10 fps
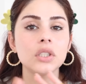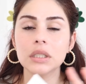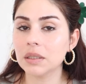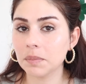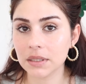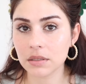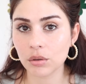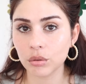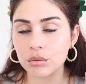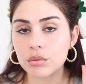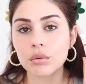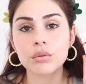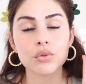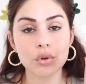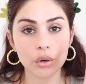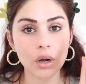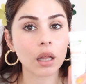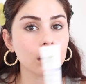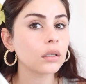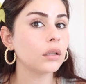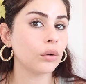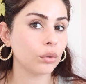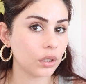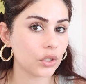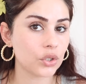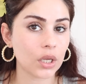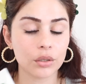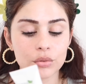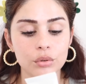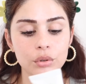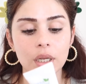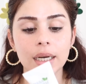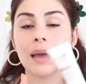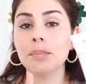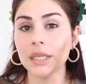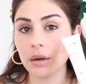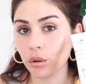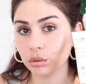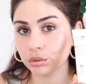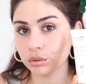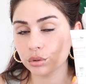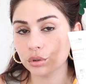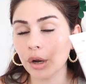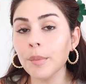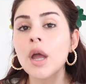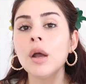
Cilt tipiniz ne olursa olsun çok rahatlıkla kullanacağınız ürünlerden biri olduğunu düşünüyorum.